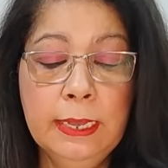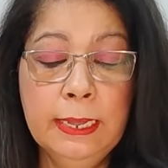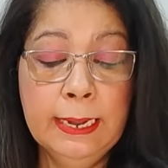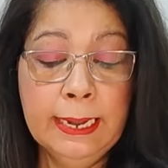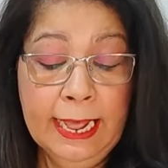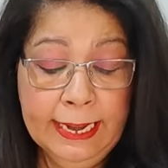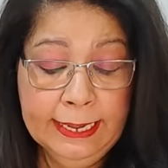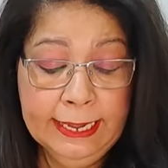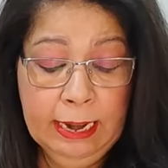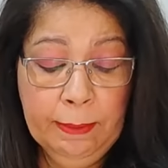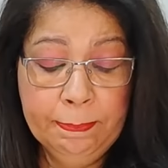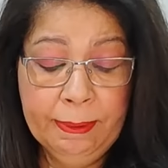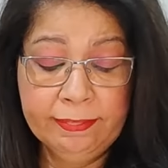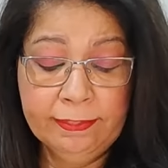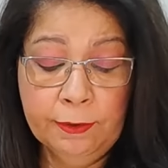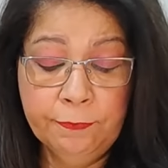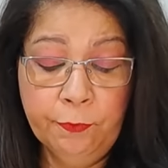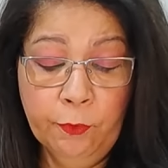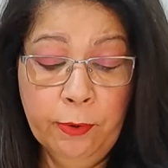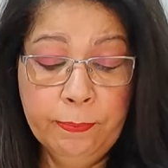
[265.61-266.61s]
Lá naquela
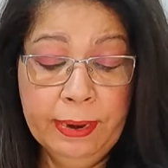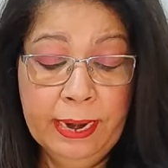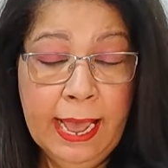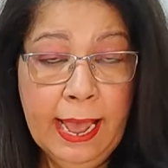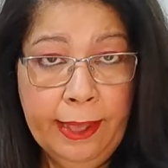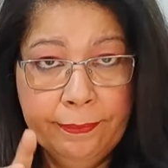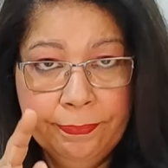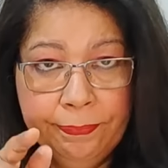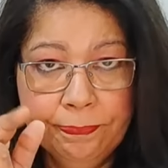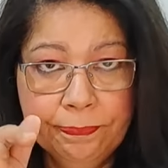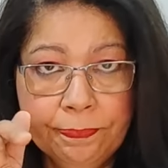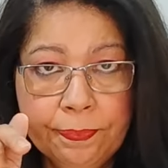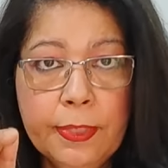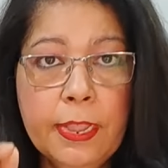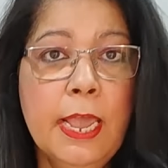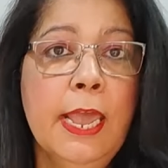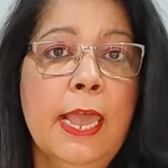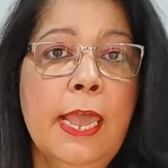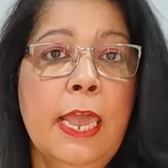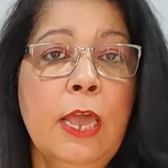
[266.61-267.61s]
plataforma lá,
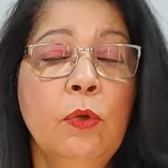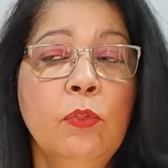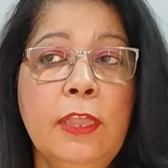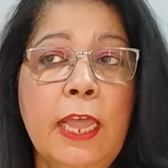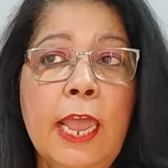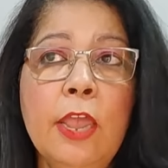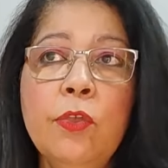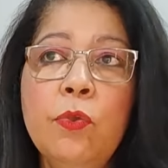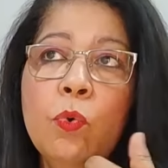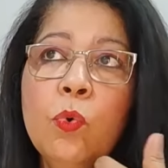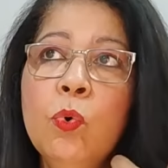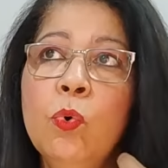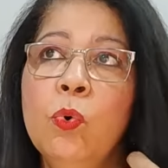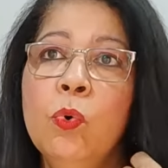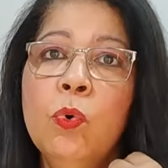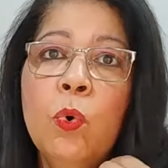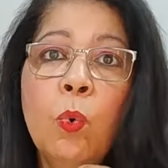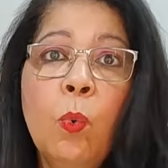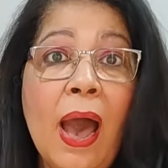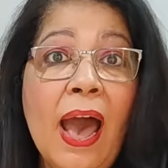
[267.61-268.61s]
eu
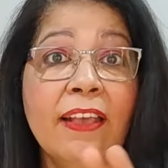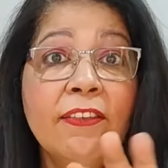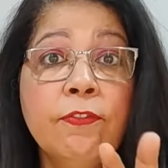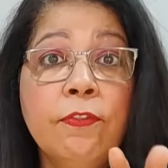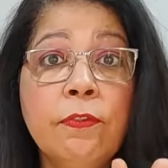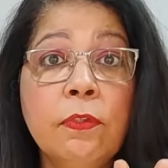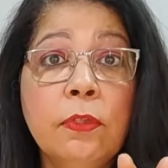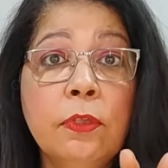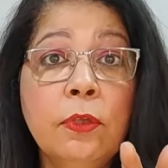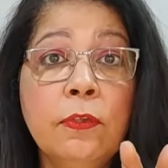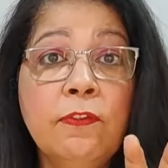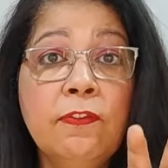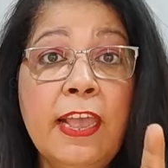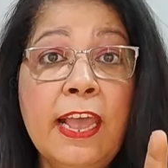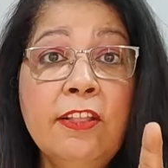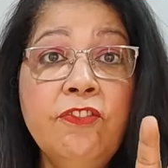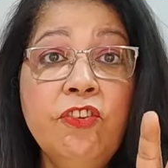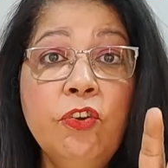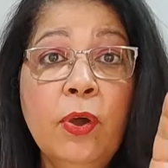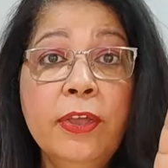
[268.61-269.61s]
tenho quase
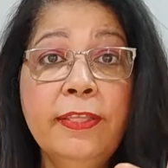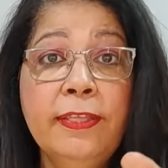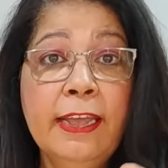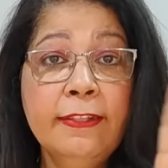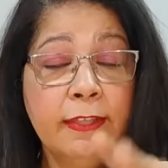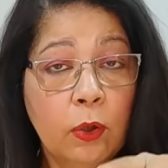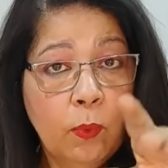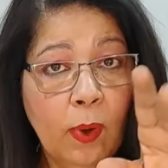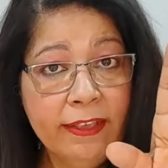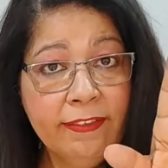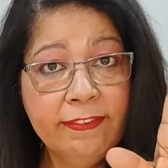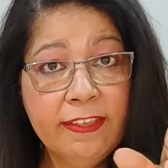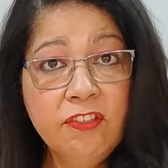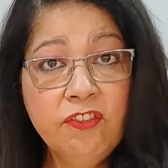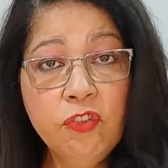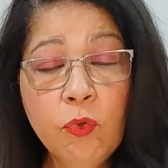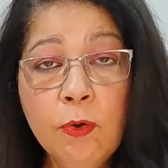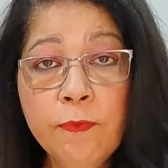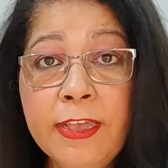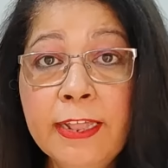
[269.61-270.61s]
180, quase
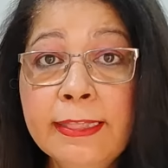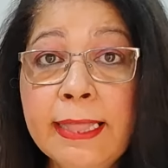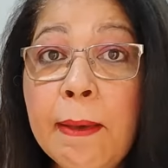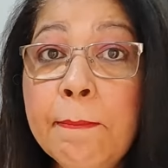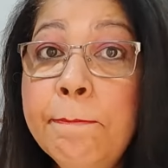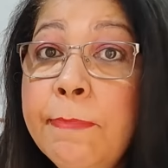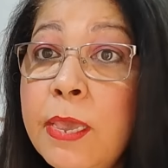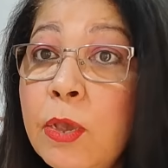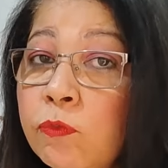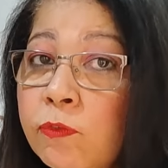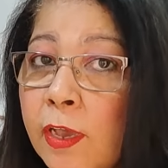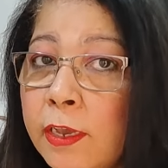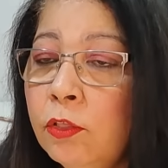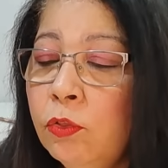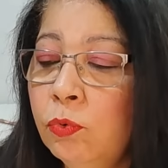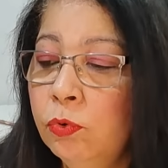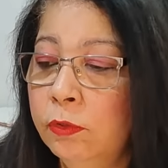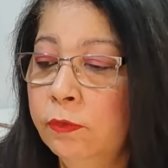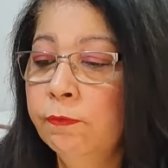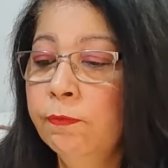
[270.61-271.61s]
190 a mil
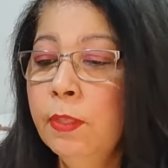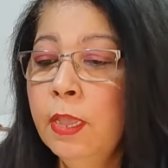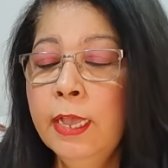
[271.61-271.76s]
seguidores.